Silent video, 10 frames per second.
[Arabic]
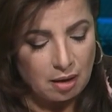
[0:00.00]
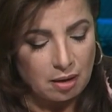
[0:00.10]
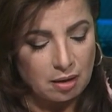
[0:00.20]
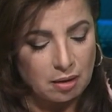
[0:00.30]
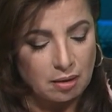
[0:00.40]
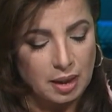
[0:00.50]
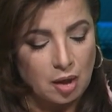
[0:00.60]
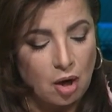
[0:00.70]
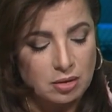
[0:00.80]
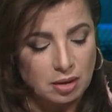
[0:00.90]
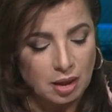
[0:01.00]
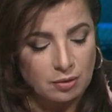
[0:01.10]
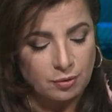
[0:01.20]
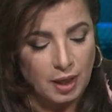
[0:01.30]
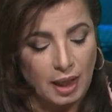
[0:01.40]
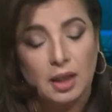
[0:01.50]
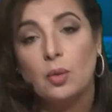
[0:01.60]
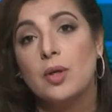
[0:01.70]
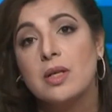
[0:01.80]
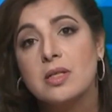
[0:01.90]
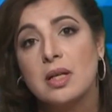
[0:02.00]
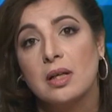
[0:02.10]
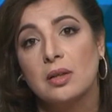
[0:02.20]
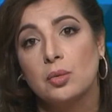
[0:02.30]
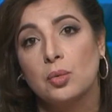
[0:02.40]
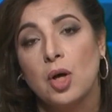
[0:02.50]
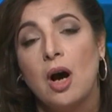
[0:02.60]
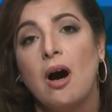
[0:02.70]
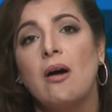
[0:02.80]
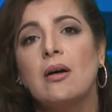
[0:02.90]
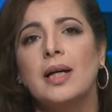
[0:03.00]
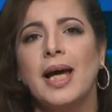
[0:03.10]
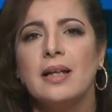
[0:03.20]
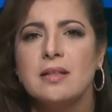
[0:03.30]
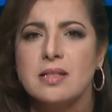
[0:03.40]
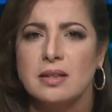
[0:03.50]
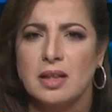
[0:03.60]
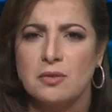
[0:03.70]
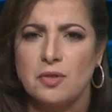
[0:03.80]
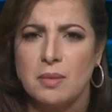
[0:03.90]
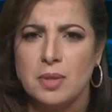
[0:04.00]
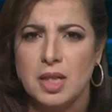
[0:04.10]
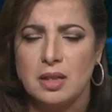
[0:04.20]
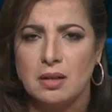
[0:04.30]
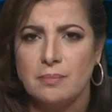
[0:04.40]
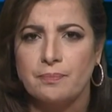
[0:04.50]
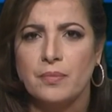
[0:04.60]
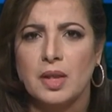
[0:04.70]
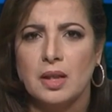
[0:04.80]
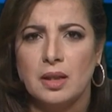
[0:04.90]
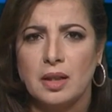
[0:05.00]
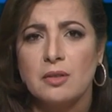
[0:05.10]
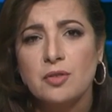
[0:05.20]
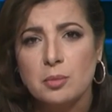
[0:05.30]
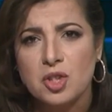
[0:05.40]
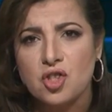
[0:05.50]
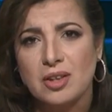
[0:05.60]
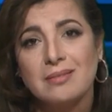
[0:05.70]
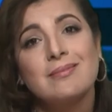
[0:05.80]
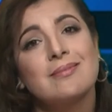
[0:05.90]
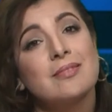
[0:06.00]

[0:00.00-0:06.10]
آه، النهارده كان في حاجه كويسه انه اه الحادث اللي كان في امريكا اللي كان في ميتشيجن